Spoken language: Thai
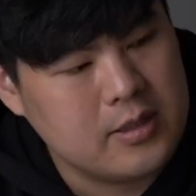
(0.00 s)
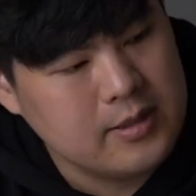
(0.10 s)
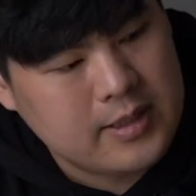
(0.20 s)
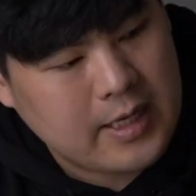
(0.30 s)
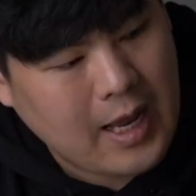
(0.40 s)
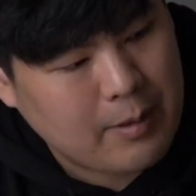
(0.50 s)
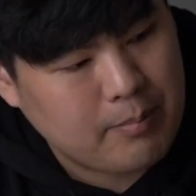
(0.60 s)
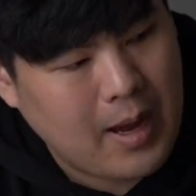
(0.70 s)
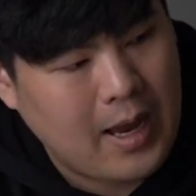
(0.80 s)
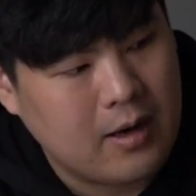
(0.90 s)
ชื่อสีถัด
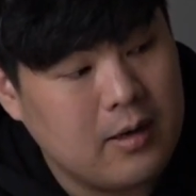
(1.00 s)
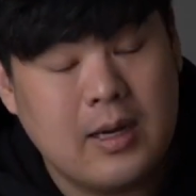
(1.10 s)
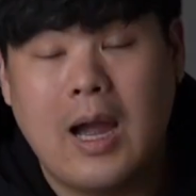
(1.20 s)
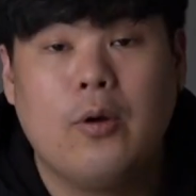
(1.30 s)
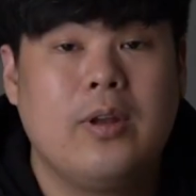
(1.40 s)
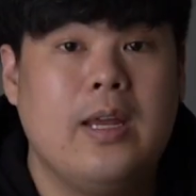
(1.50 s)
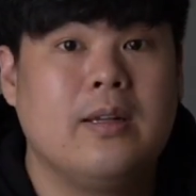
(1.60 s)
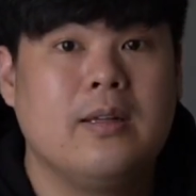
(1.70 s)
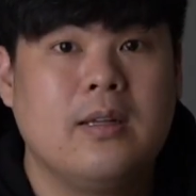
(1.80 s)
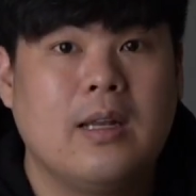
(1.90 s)
มาก็คือ count
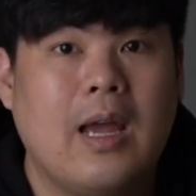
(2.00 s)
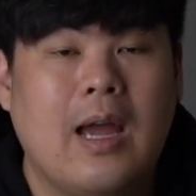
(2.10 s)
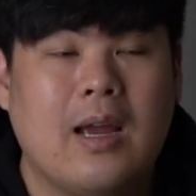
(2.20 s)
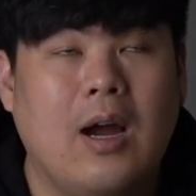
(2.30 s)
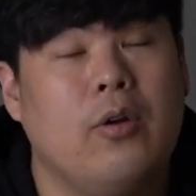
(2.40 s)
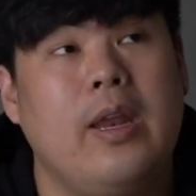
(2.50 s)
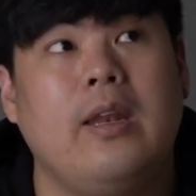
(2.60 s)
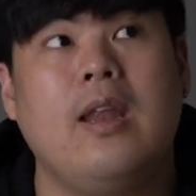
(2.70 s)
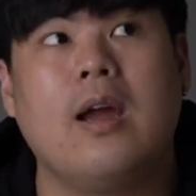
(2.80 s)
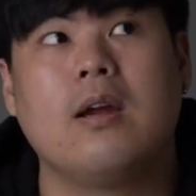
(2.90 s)
it นะฮะ count it
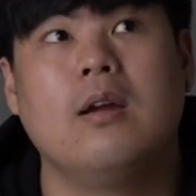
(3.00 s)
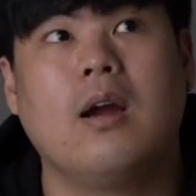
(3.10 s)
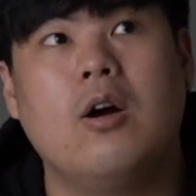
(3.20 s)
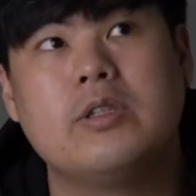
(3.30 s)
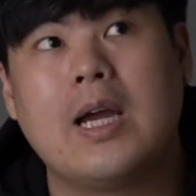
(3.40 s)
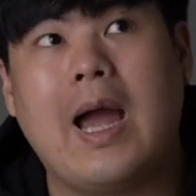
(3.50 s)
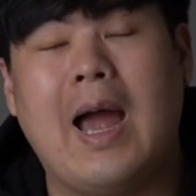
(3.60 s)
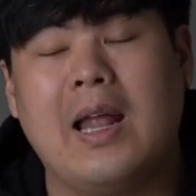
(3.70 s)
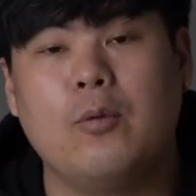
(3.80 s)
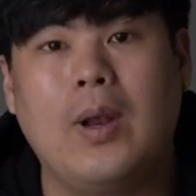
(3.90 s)
เนี่ย คือเขาจะ
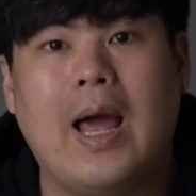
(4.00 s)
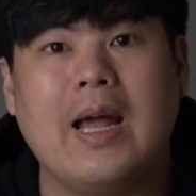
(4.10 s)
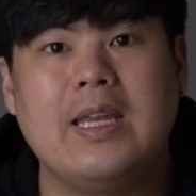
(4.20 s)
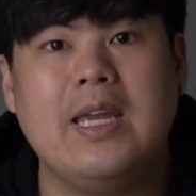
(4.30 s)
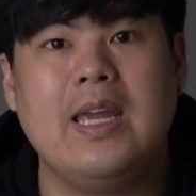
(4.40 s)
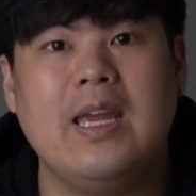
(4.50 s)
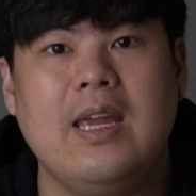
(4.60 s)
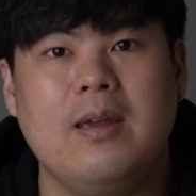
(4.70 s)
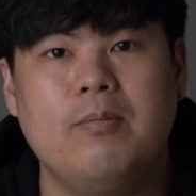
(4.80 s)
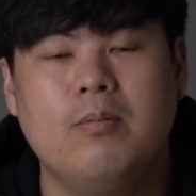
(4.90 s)
ขานเวลาที่
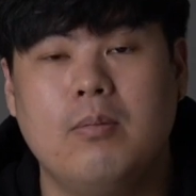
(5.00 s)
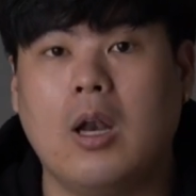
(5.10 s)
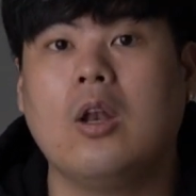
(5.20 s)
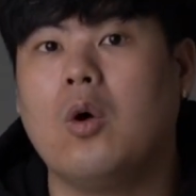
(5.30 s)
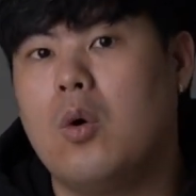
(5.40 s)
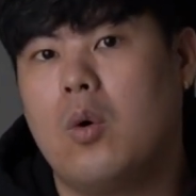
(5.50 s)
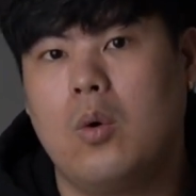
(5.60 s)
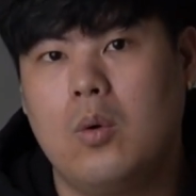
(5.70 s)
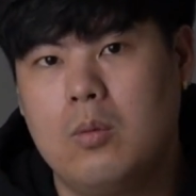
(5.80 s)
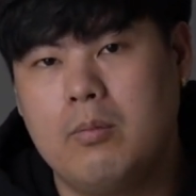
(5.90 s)
บอลลง
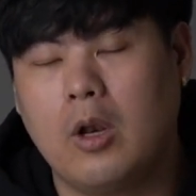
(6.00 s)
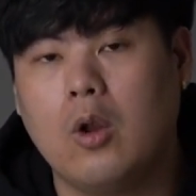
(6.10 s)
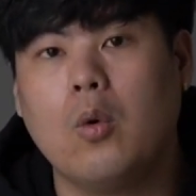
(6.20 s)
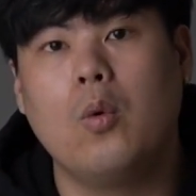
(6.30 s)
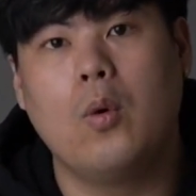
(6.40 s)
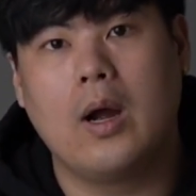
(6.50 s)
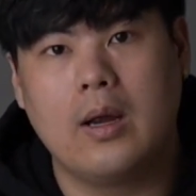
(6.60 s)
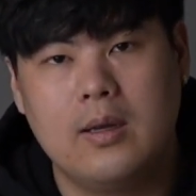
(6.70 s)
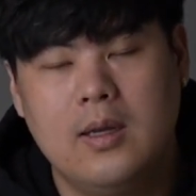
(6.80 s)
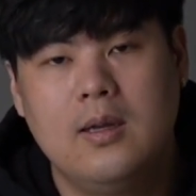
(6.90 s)
บอลลงห่วง
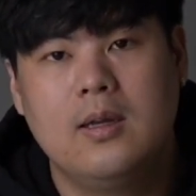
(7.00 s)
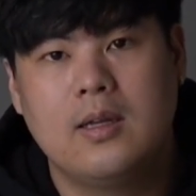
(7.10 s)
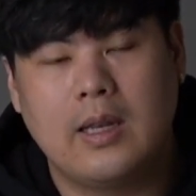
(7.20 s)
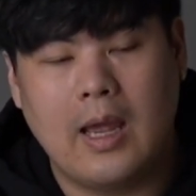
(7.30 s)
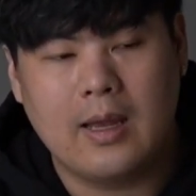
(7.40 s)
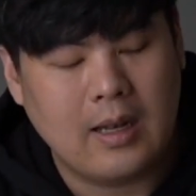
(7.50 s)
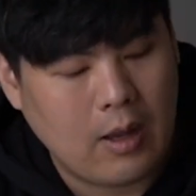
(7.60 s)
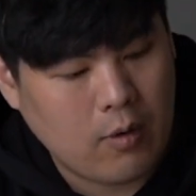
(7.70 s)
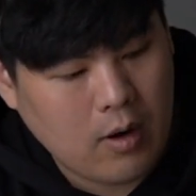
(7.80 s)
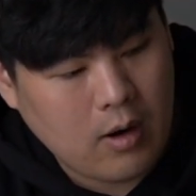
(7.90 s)
นะ
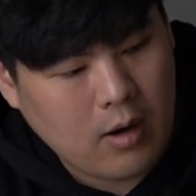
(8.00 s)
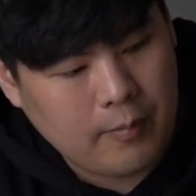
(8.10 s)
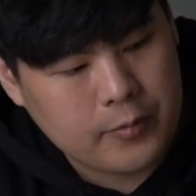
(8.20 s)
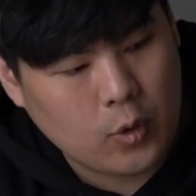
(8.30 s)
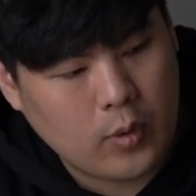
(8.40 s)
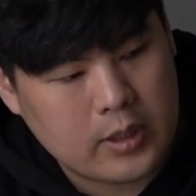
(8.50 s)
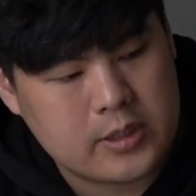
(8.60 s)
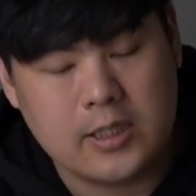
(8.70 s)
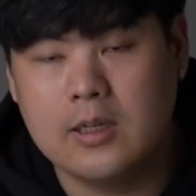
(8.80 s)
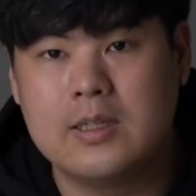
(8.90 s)
แล้วก็ตัว
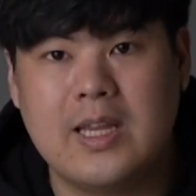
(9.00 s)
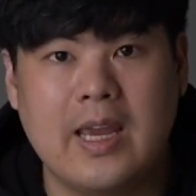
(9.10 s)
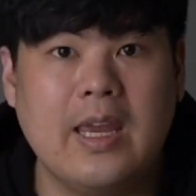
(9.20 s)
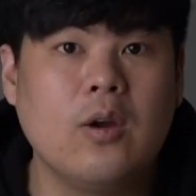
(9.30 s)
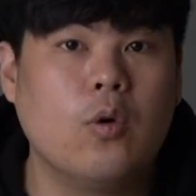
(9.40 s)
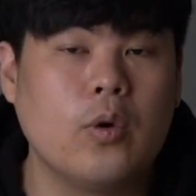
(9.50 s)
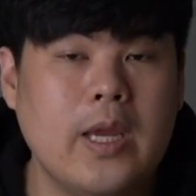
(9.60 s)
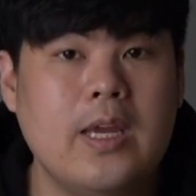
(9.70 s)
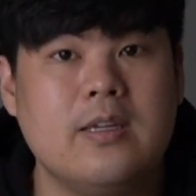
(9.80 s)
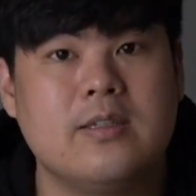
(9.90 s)
ชื่อ taking
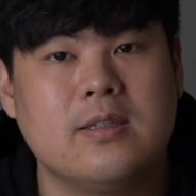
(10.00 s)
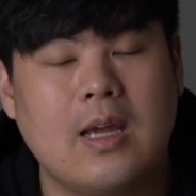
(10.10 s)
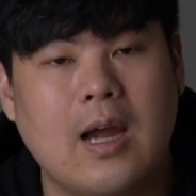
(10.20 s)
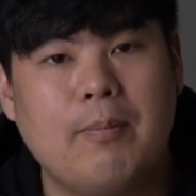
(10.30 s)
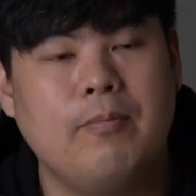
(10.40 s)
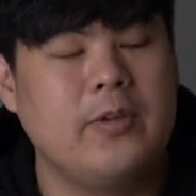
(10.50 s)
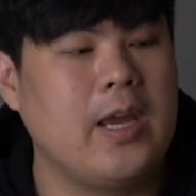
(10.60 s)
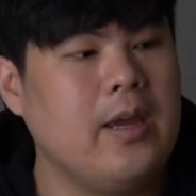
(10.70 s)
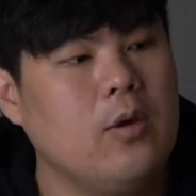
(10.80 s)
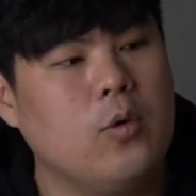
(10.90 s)
cookies นะครับ
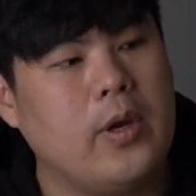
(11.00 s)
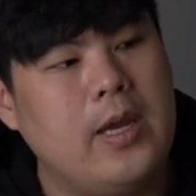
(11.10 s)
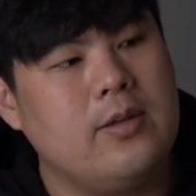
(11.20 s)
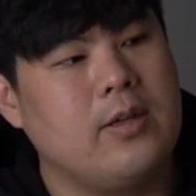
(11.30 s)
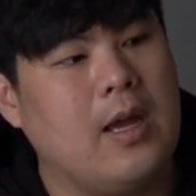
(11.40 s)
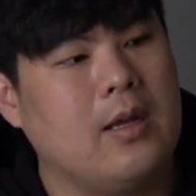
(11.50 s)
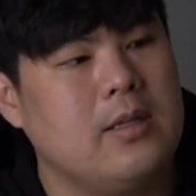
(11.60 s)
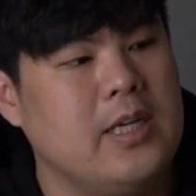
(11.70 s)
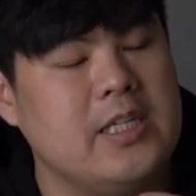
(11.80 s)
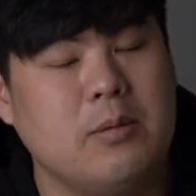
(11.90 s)
taking cookies เนี่ย
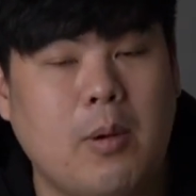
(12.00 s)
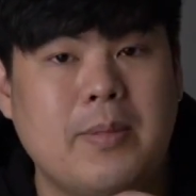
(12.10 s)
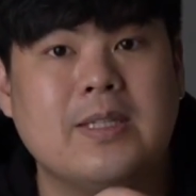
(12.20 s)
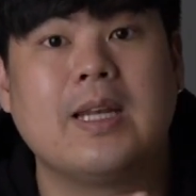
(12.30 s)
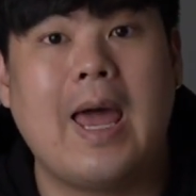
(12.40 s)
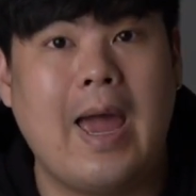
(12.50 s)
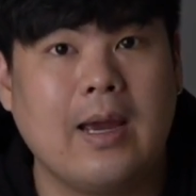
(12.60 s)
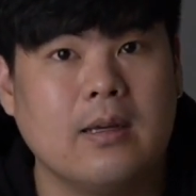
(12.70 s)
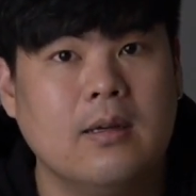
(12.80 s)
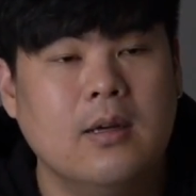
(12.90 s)
จริงๆ มันเป็น
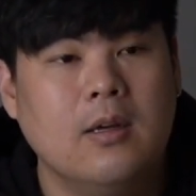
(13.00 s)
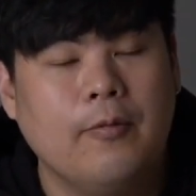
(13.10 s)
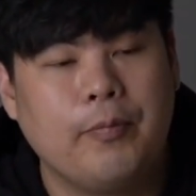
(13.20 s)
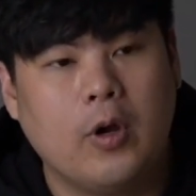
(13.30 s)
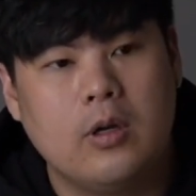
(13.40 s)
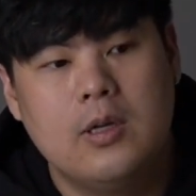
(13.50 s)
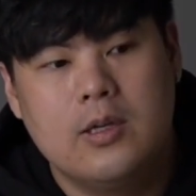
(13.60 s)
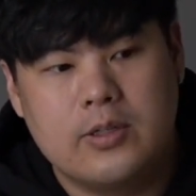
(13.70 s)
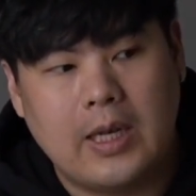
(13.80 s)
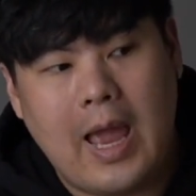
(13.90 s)
slang เนาะ
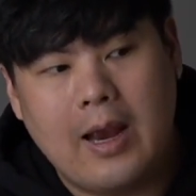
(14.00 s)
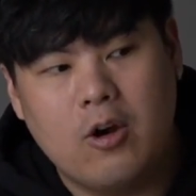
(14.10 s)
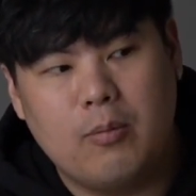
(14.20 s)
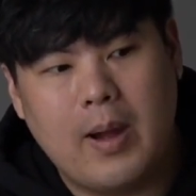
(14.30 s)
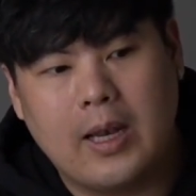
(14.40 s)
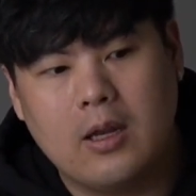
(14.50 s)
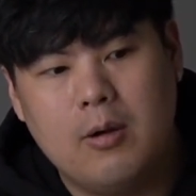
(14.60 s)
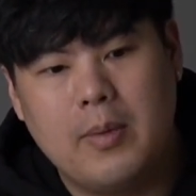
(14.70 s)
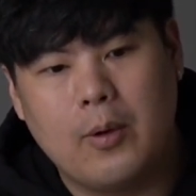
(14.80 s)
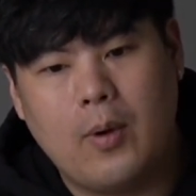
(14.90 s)
slang ของมันก็
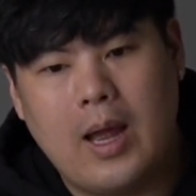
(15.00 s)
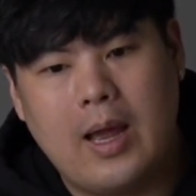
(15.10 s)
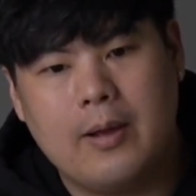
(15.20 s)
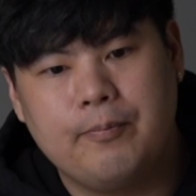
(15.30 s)
เหมือนว่า